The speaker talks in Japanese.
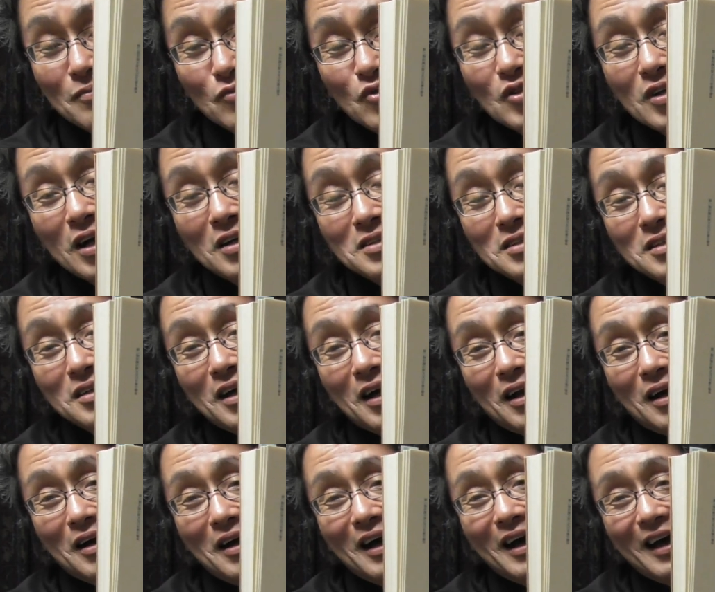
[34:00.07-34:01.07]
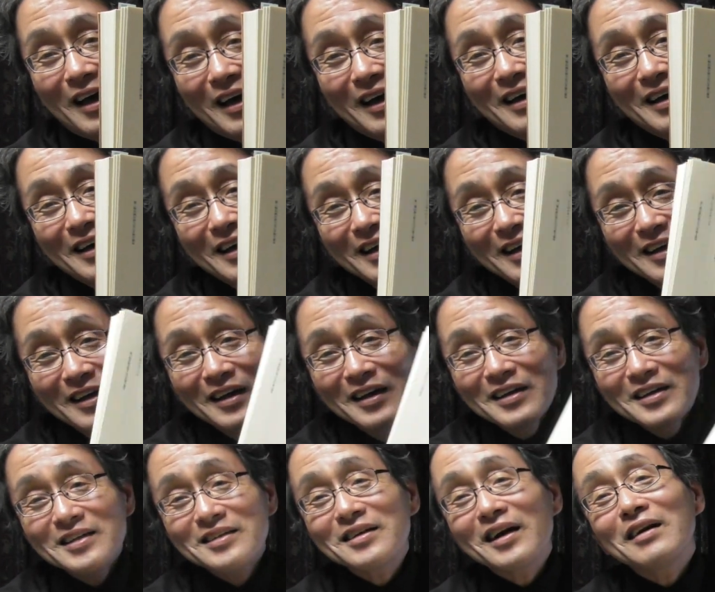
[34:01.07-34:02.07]
昔から
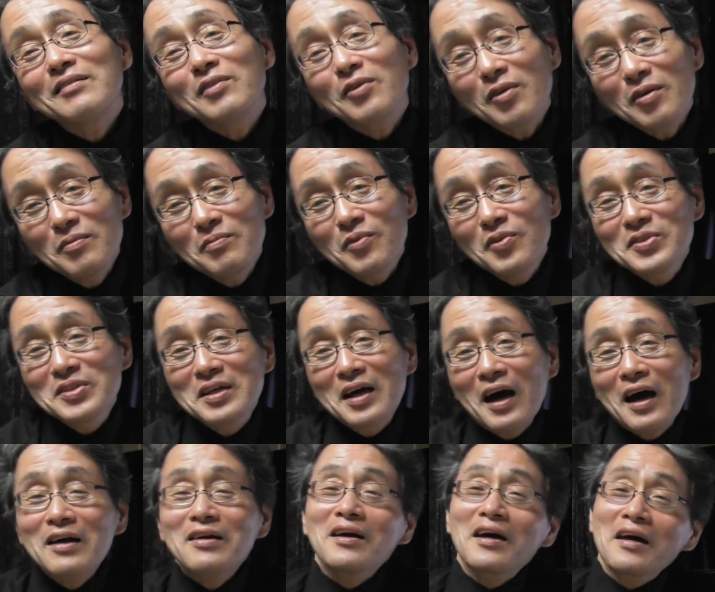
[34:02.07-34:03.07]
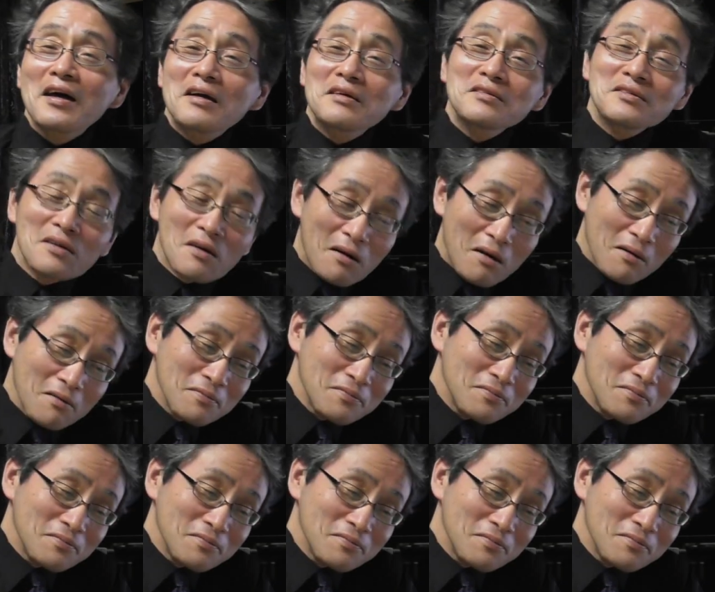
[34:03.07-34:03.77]
北山本文字にあるわけなんですよ。